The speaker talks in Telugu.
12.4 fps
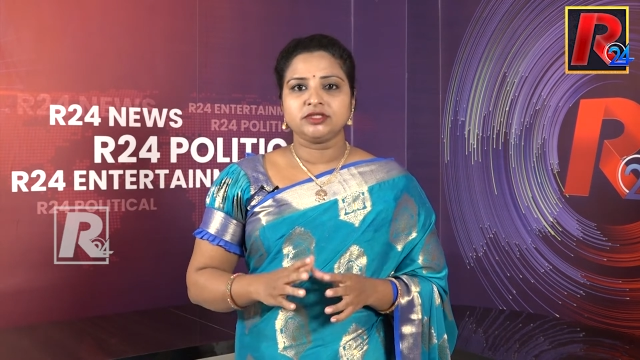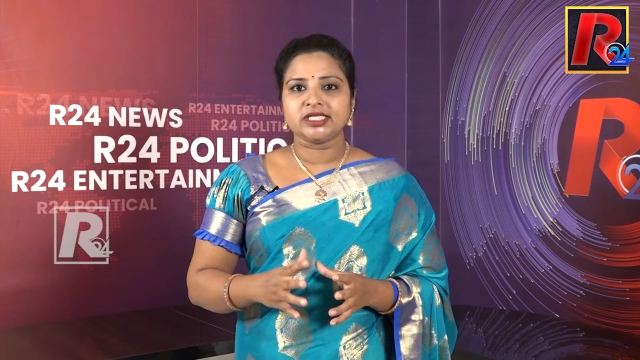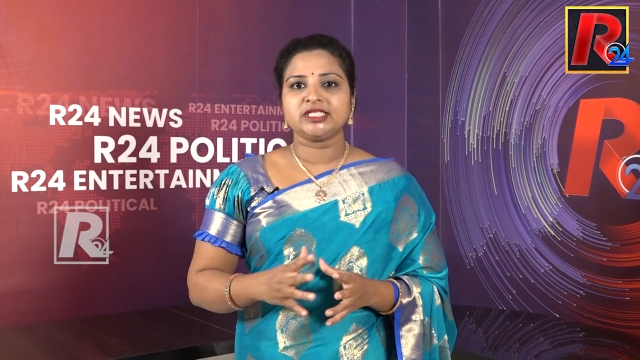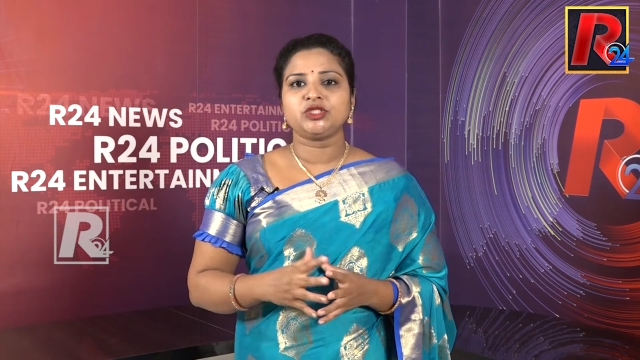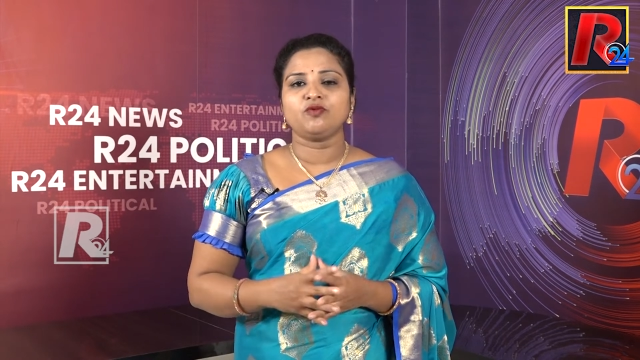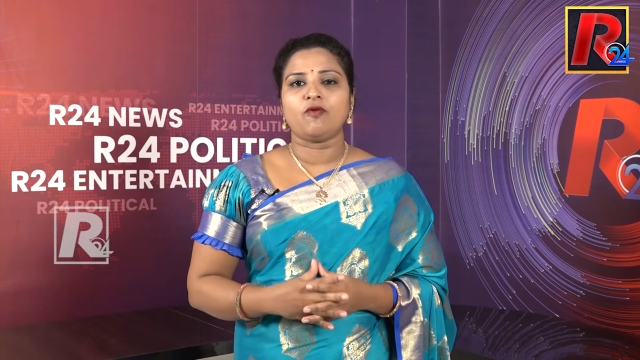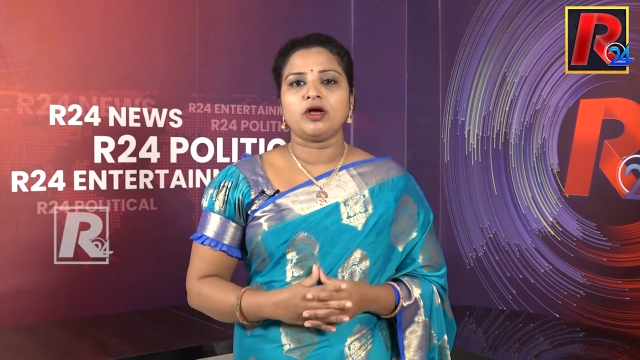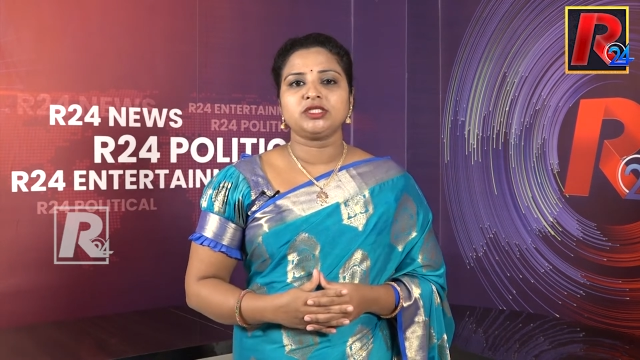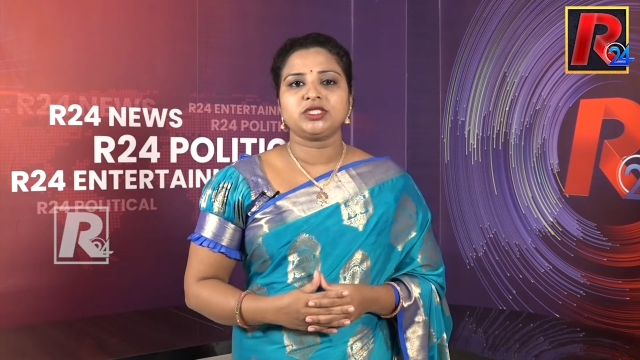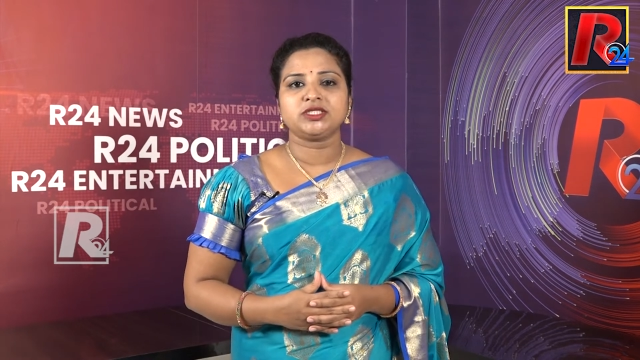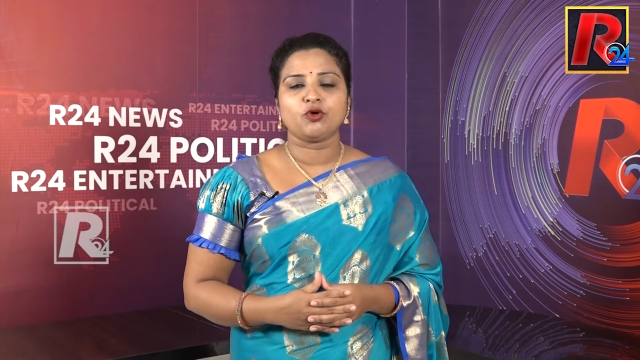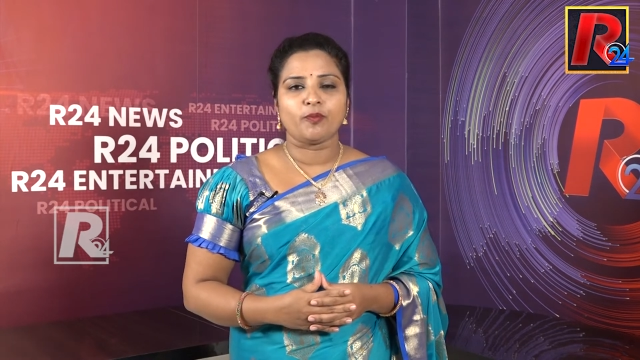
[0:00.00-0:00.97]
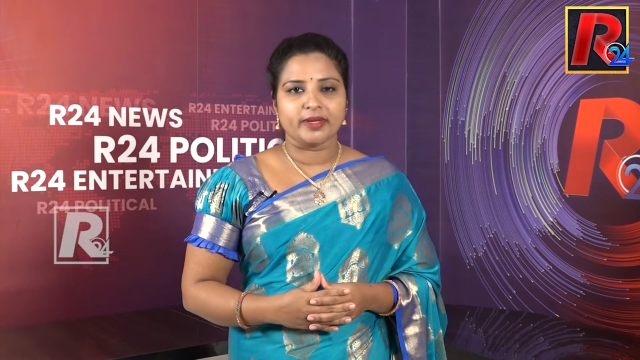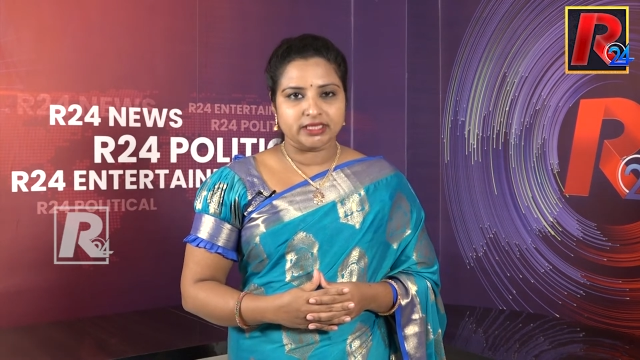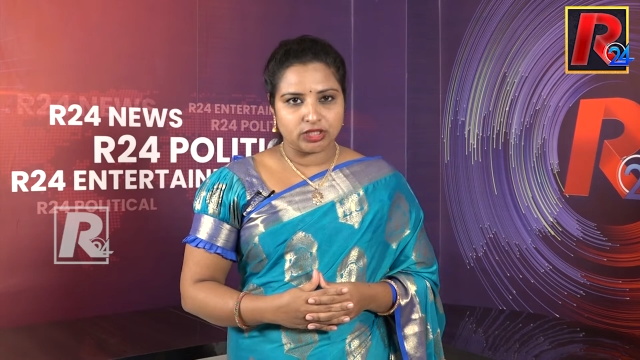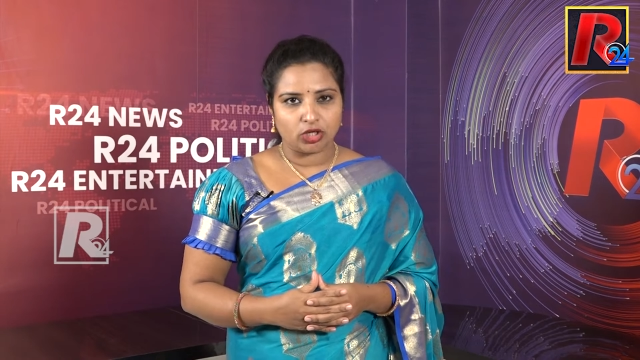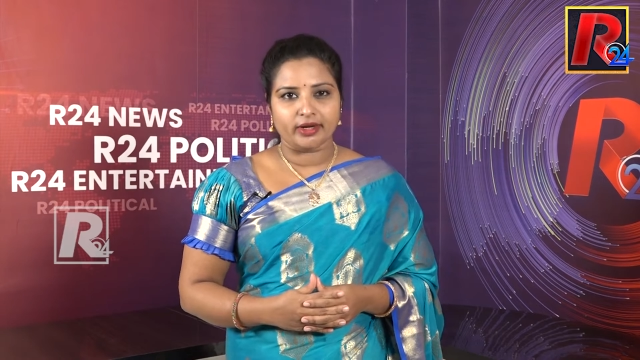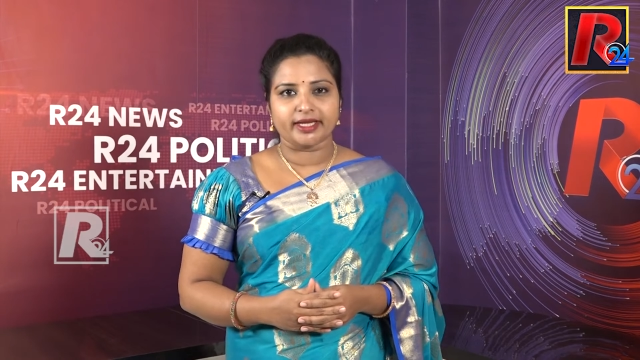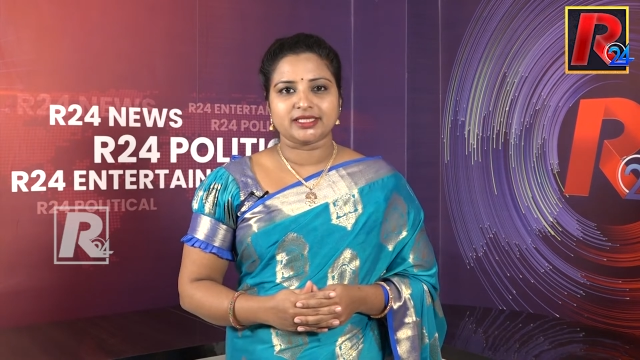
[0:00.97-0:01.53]
జస్ట్ వాచ్ దిస్ ఓపెన్
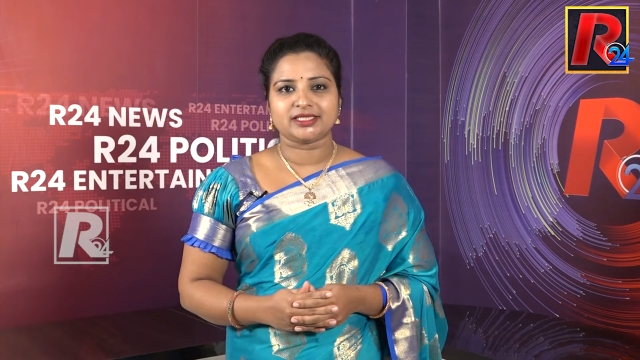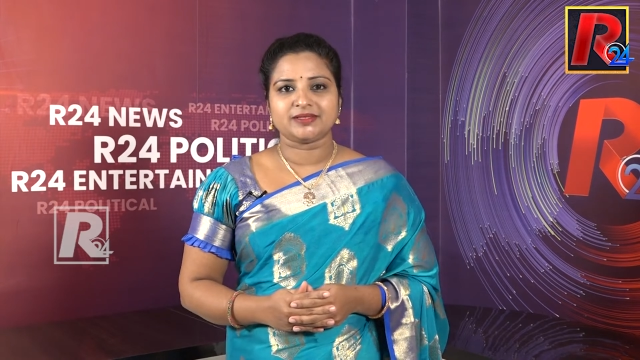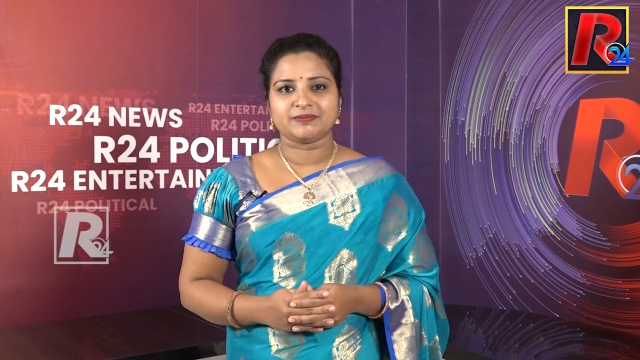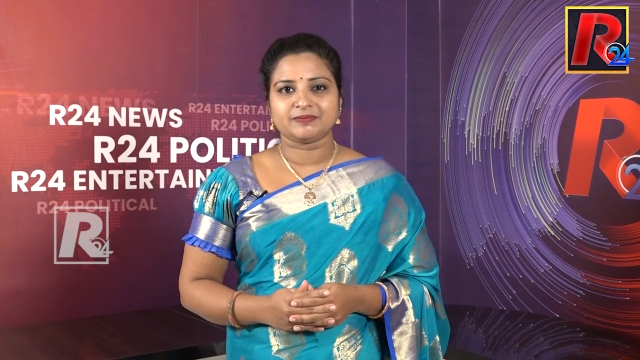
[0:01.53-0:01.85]
సీక్రెట్